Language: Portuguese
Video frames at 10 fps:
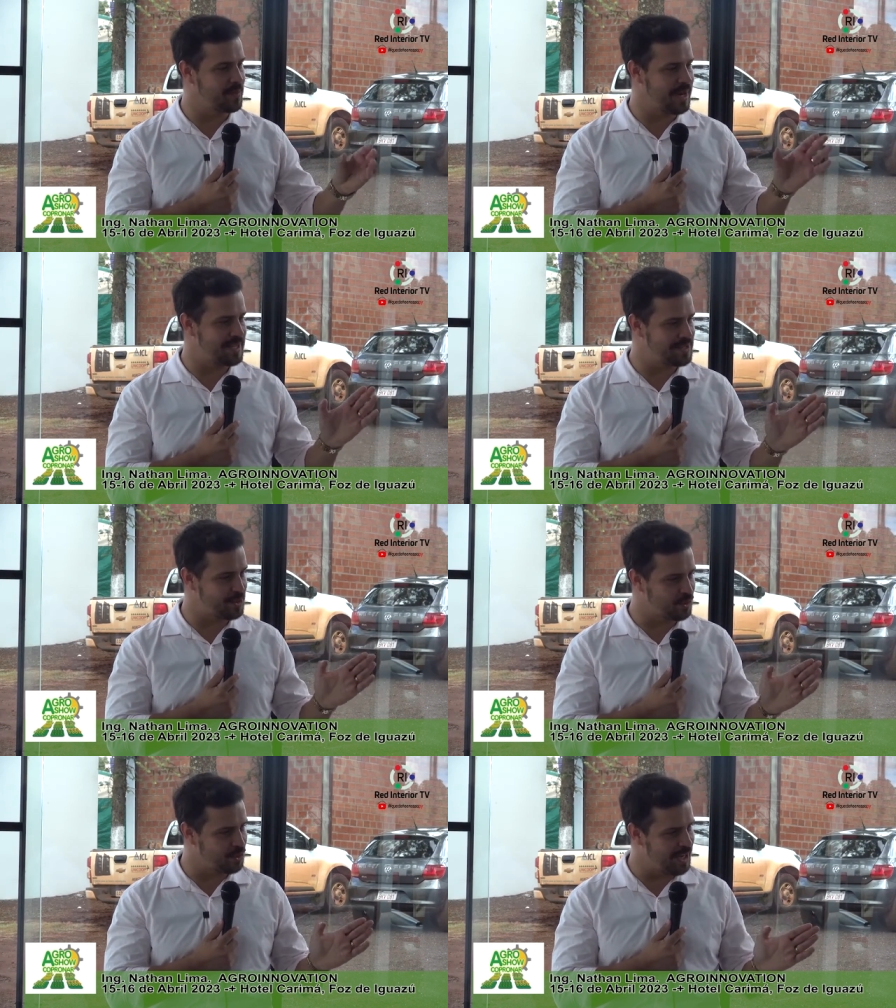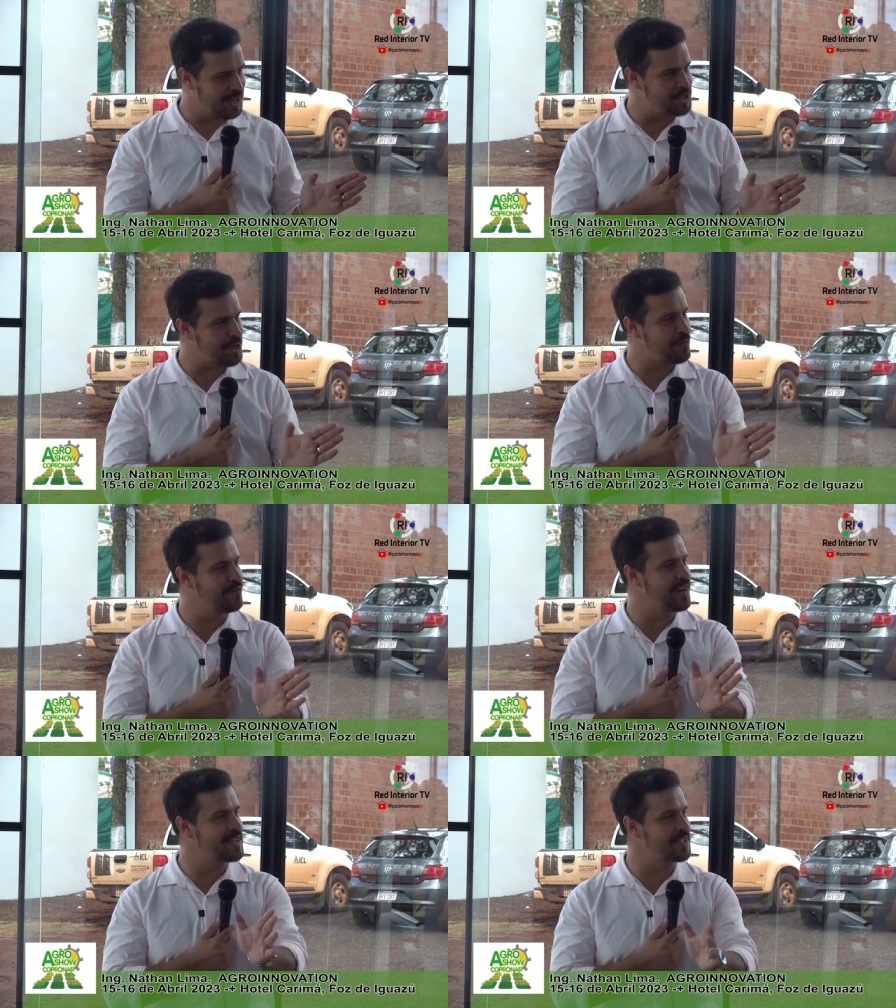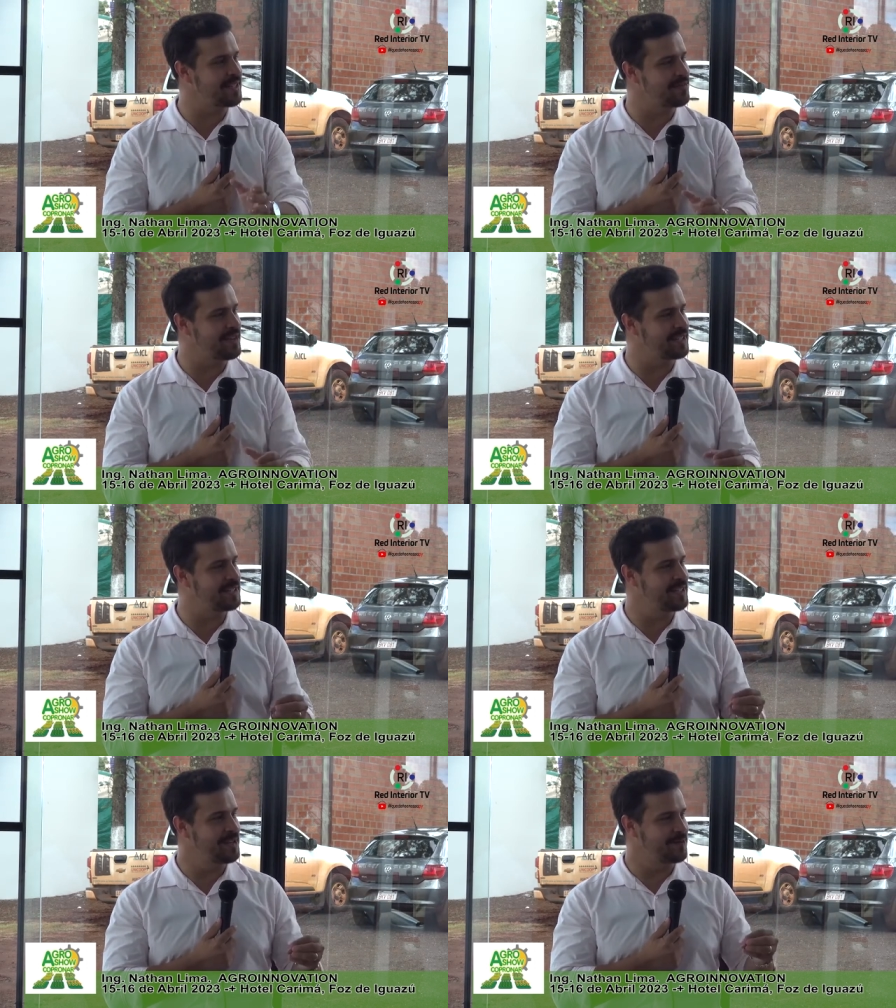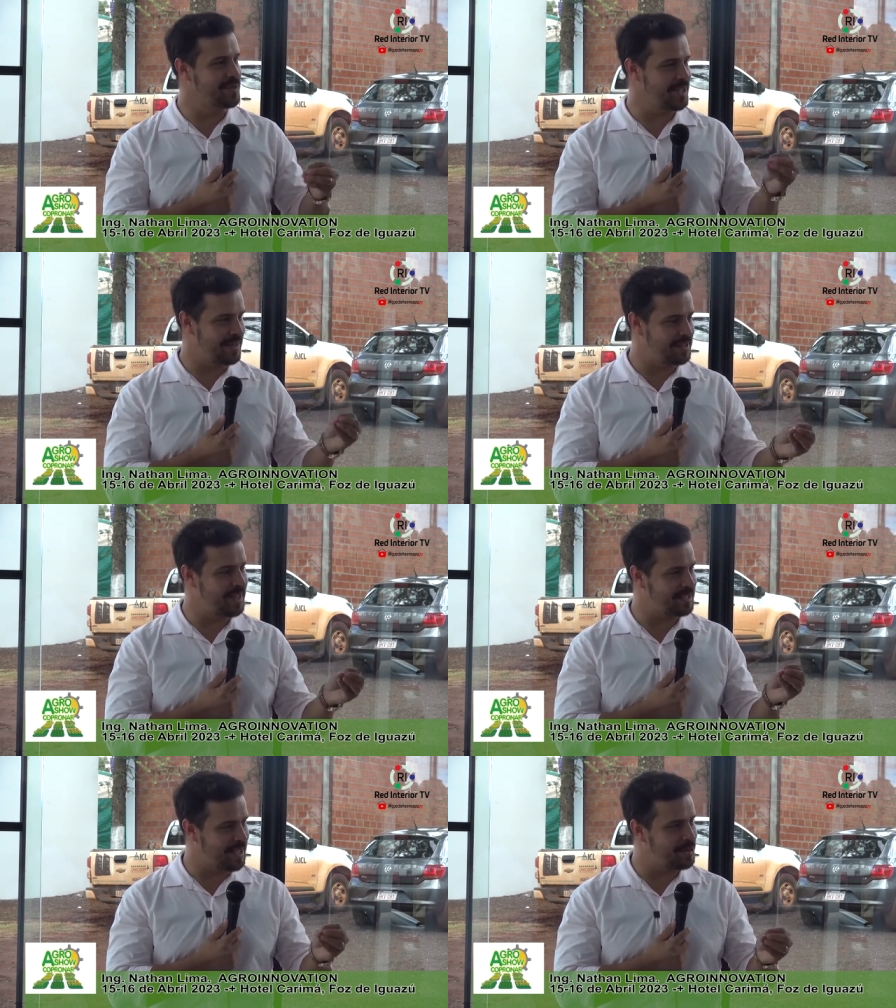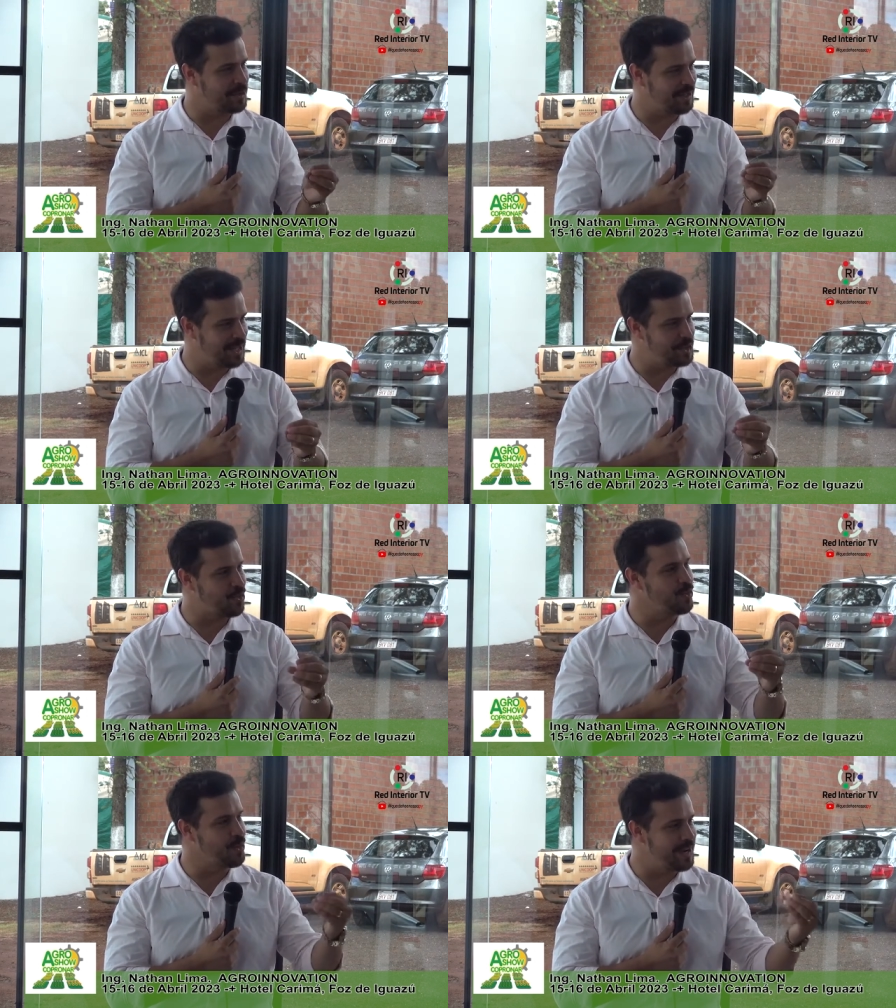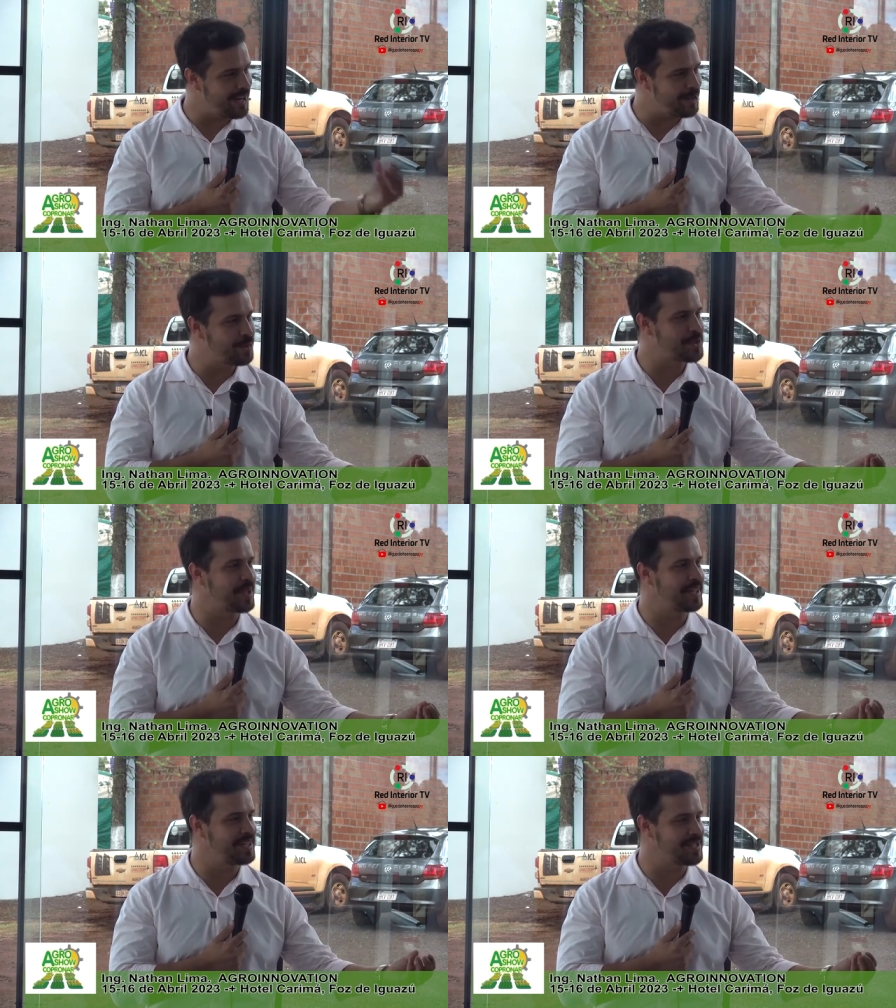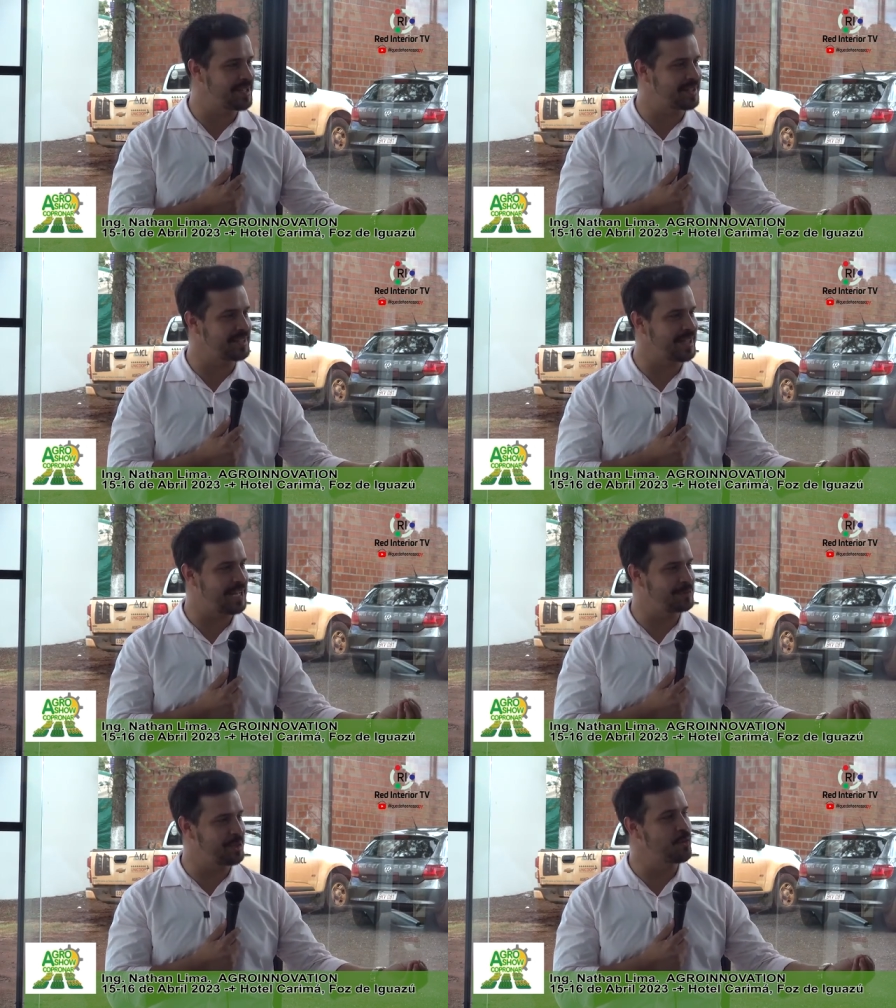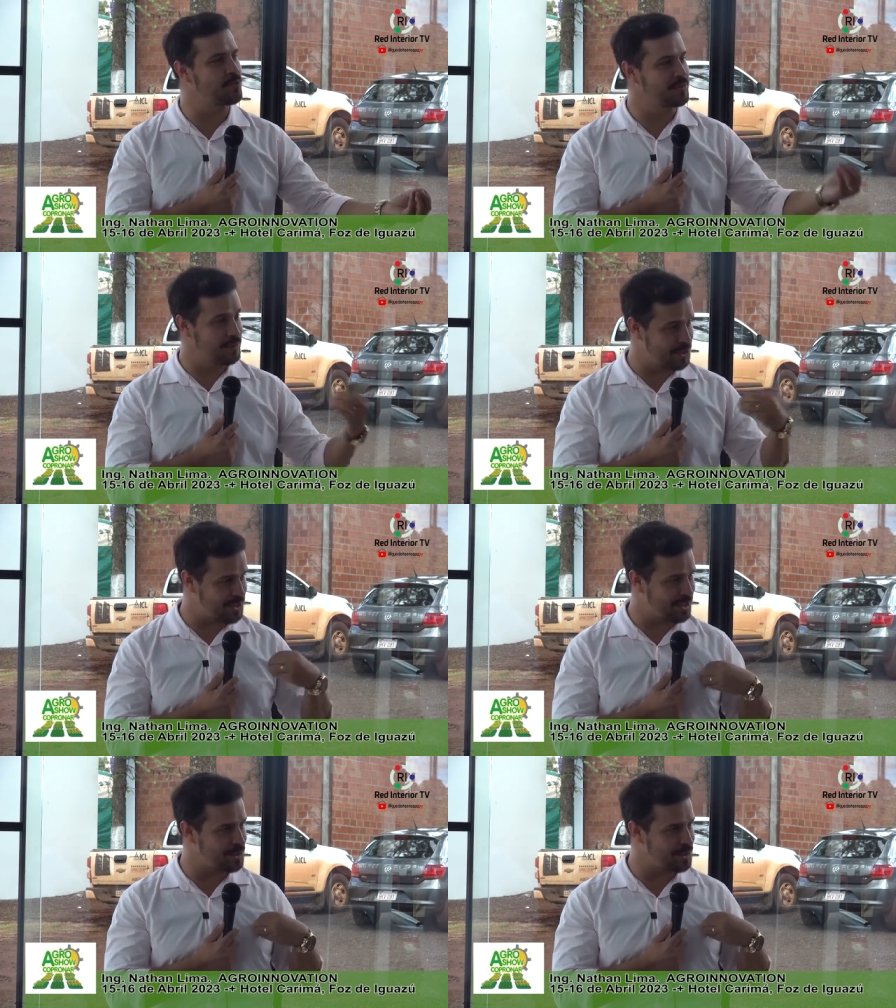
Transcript: Mas durante a conversa da venda, você deve tratar o cliente como ele gostaria de ser tratado e não como você